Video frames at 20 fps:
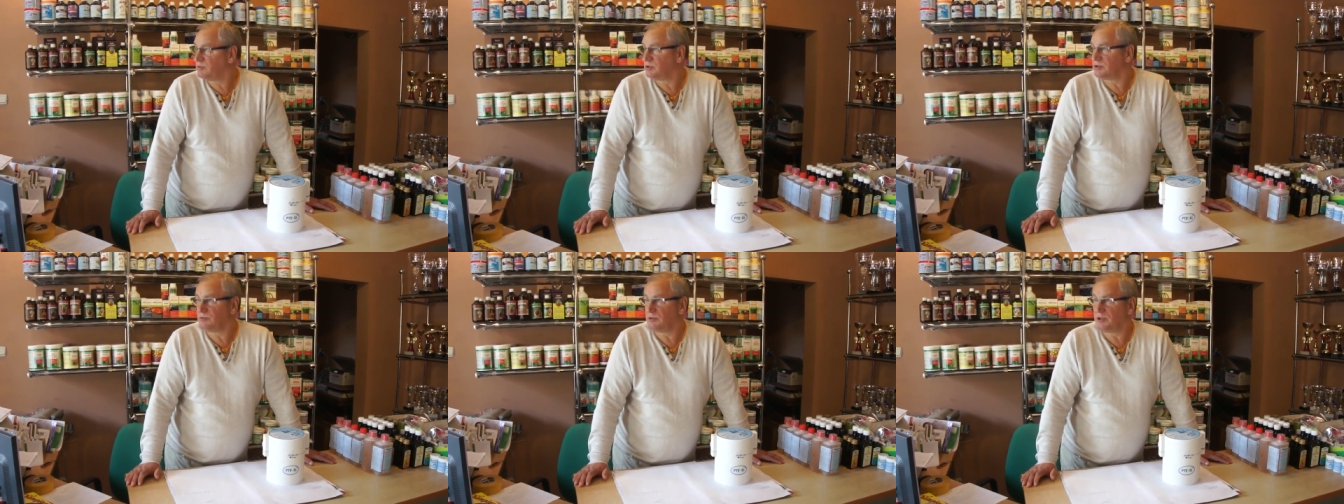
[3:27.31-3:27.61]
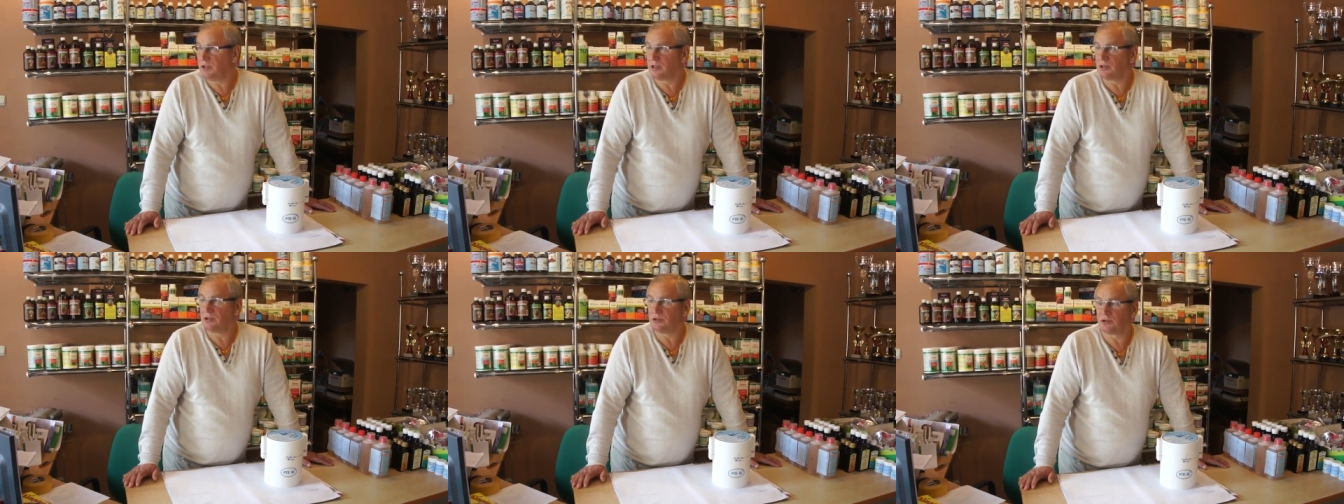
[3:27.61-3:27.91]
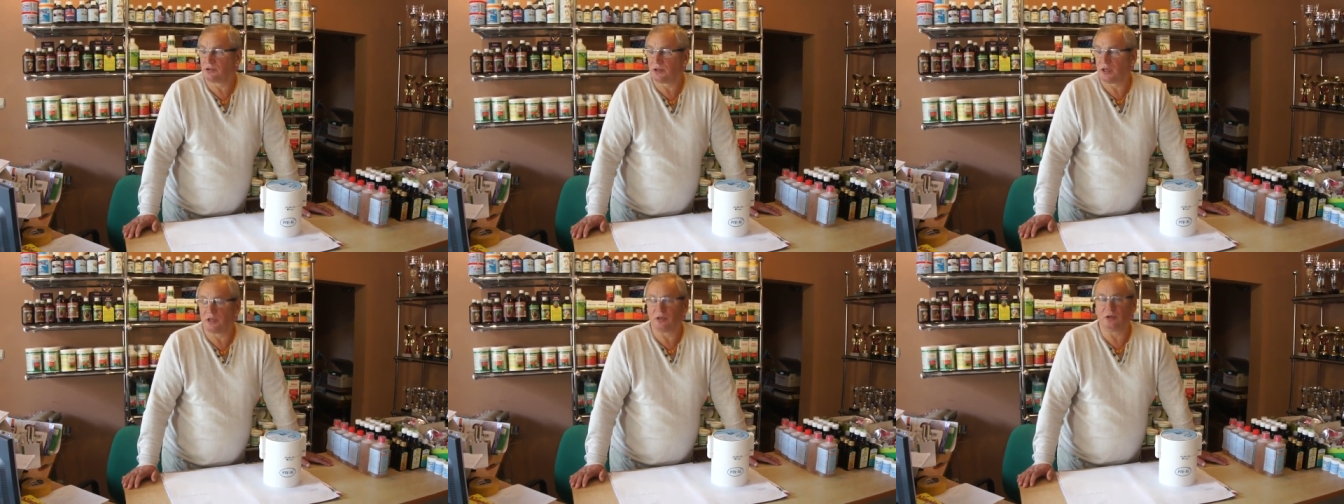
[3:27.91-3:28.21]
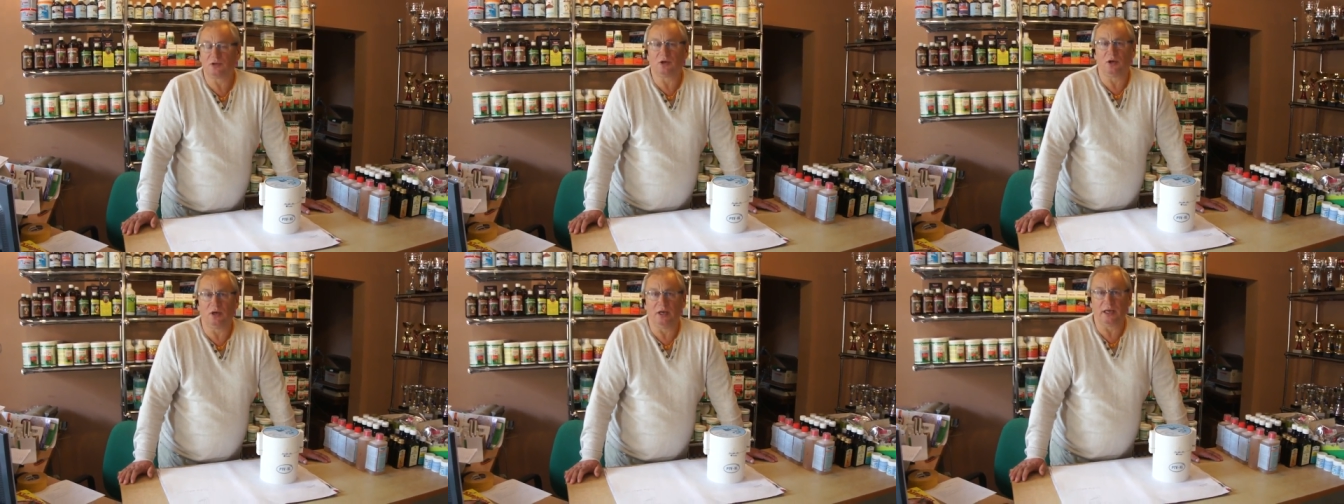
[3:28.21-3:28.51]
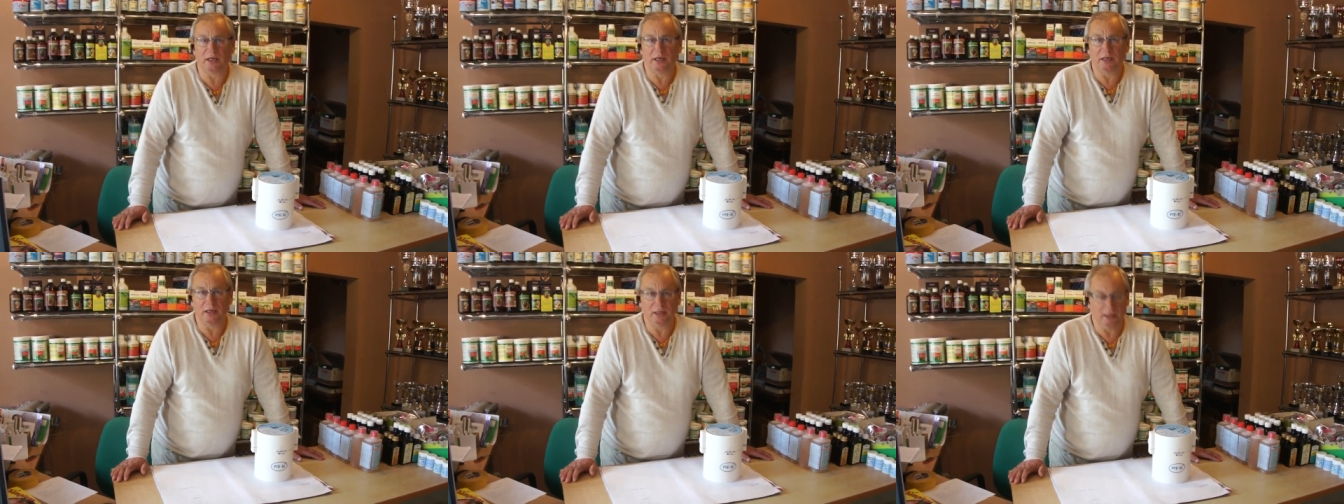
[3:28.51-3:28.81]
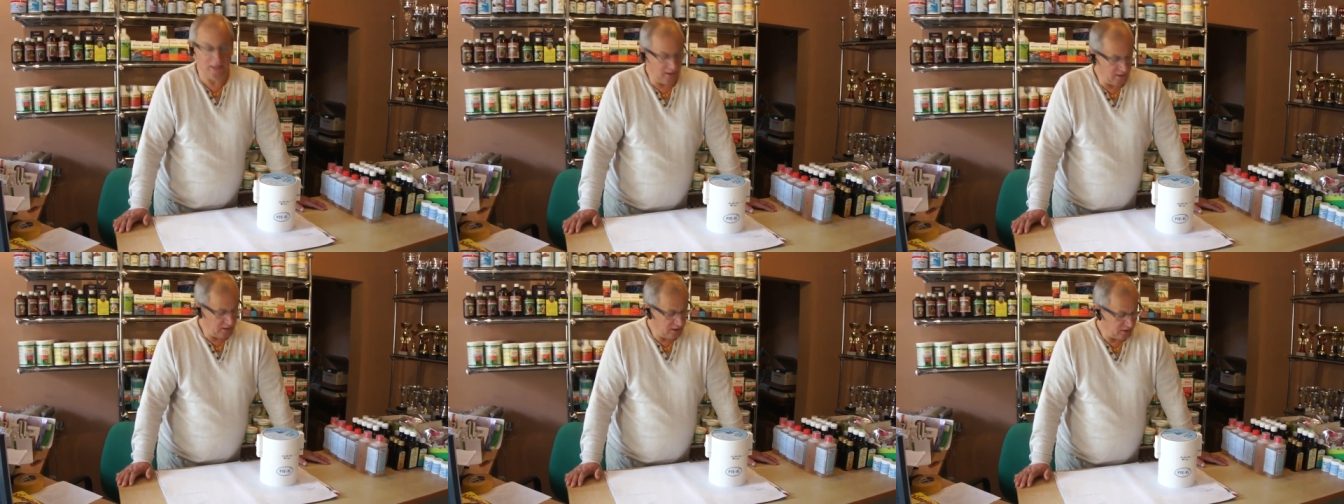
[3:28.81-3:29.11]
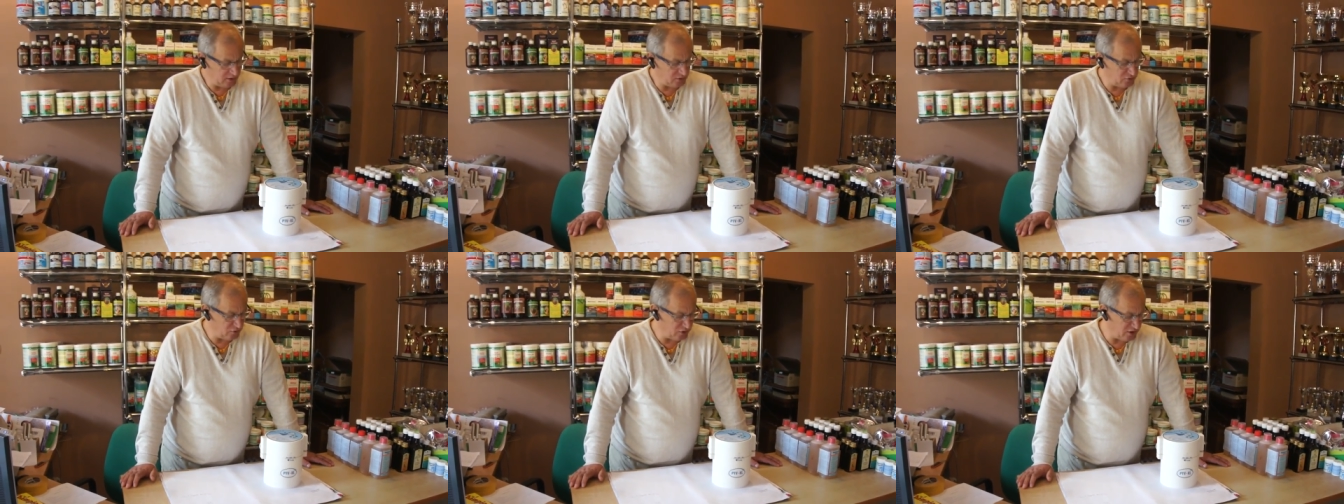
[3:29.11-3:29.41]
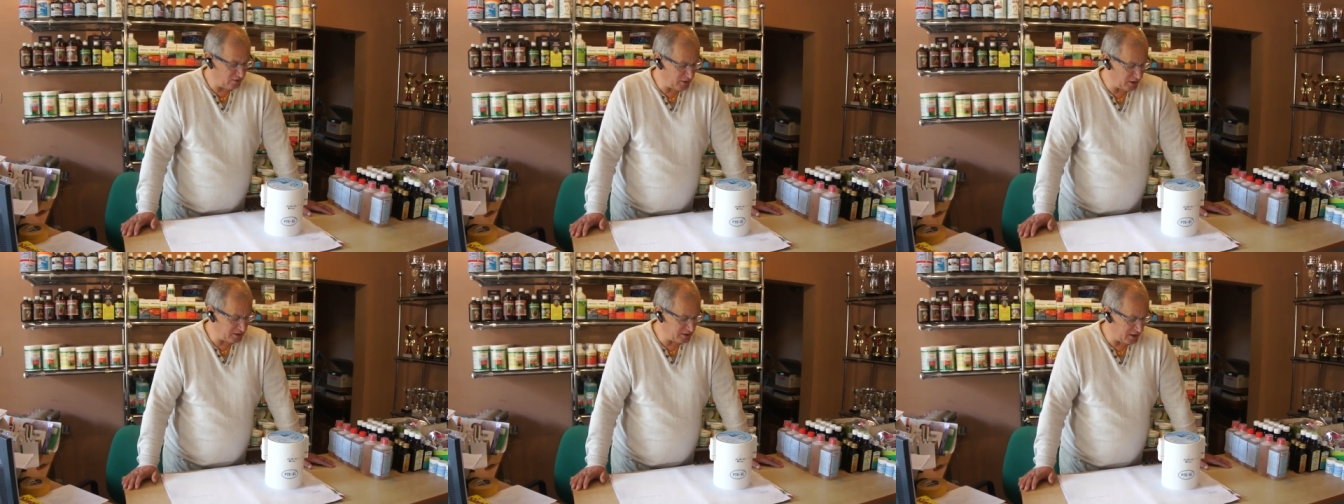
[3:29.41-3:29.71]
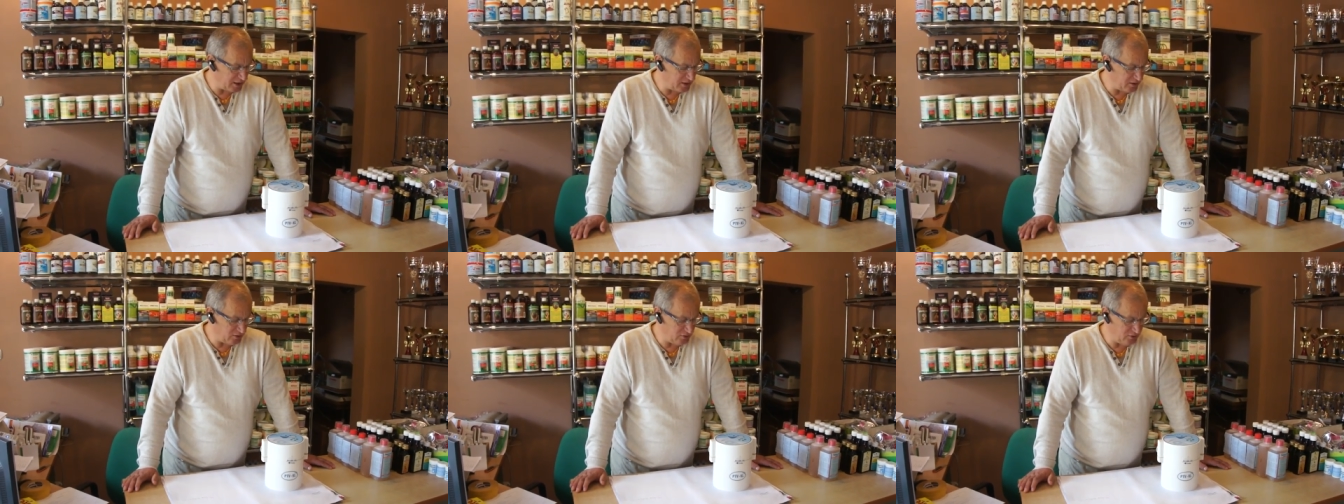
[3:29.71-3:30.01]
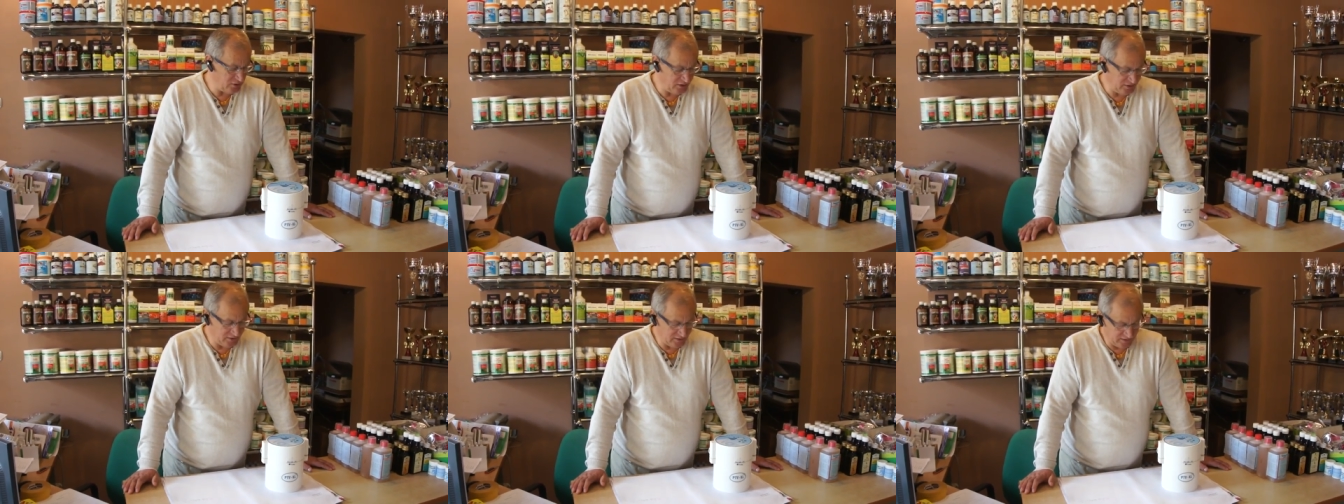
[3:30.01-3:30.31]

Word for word: od mojego drugiego kolegi, który ma taką,